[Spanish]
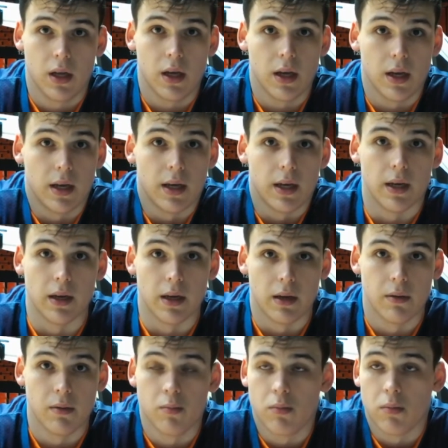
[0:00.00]
eh,
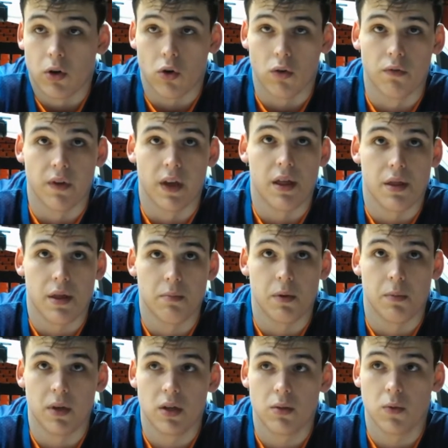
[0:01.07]
confianza en mí
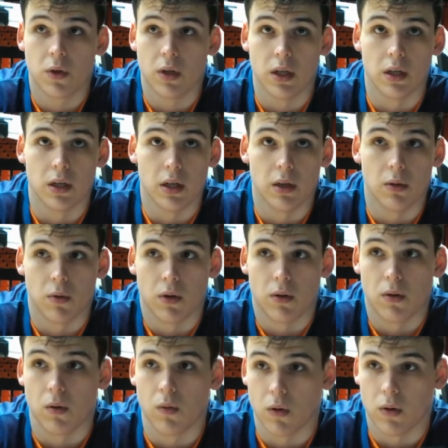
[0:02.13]
mismo y, bueno,
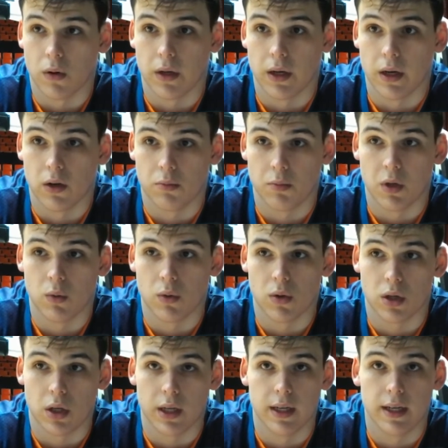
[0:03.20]
luego eh, los minutos
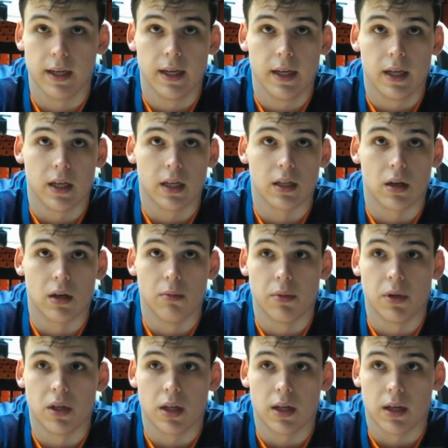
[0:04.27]
que, que, he estado en
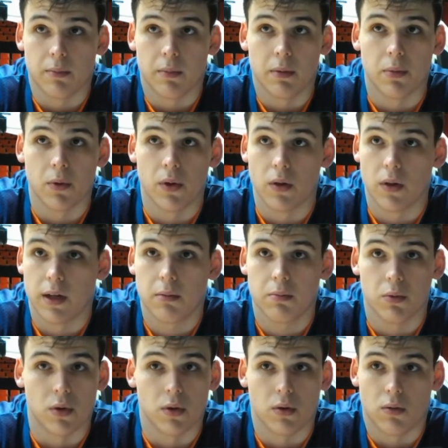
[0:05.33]
pista que me han podido dar,
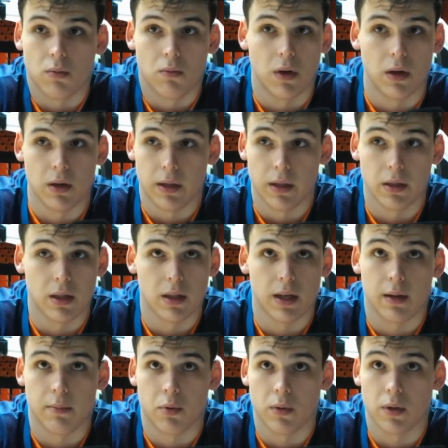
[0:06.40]
pues a intentar
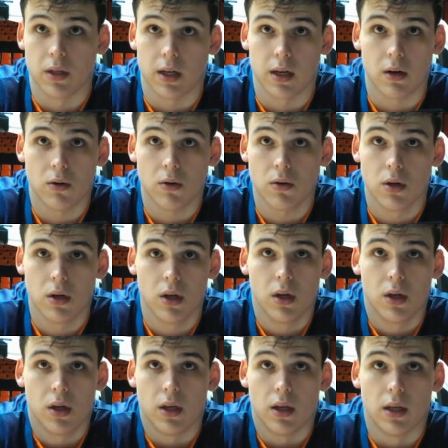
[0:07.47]
aprovecharlos
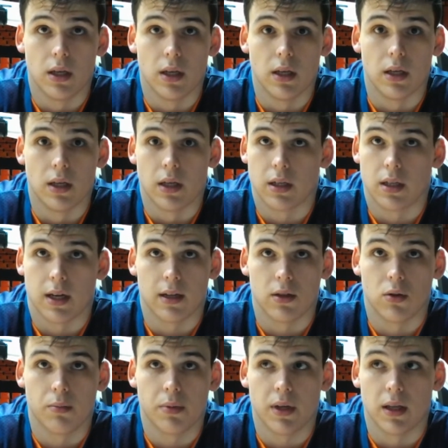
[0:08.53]
y estar a
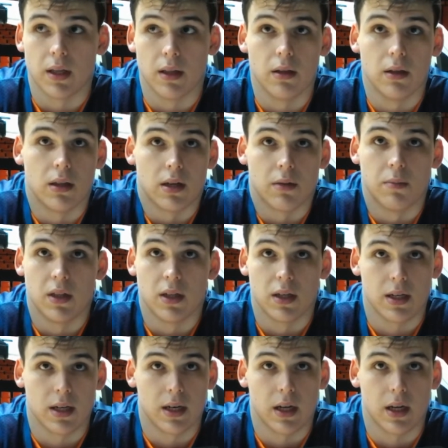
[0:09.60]
tope y, transmitir
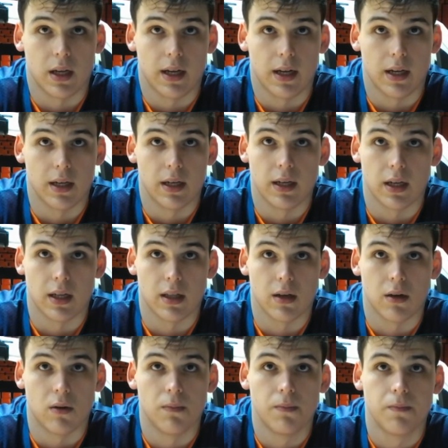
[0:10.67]
esa energía que, tengo.